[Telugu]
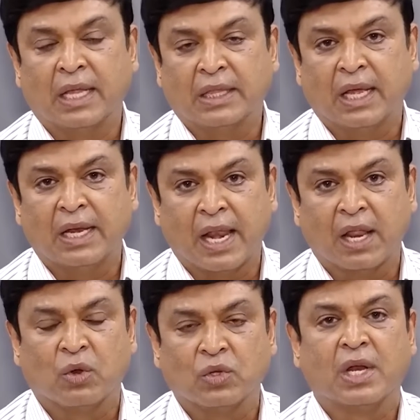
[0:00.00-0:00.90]
గత
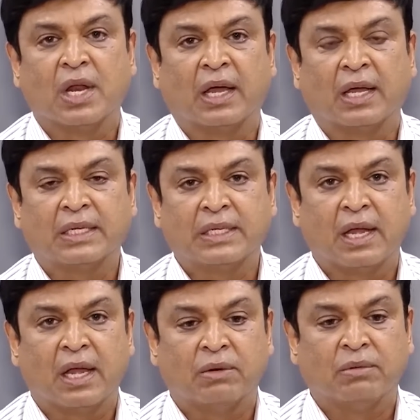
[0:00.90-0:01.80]
నెల రోజులుగా కృష్ణ
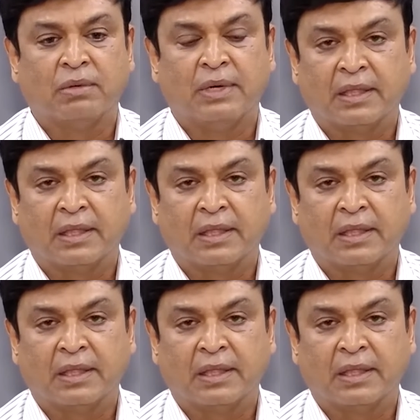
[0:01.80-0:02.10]
గారు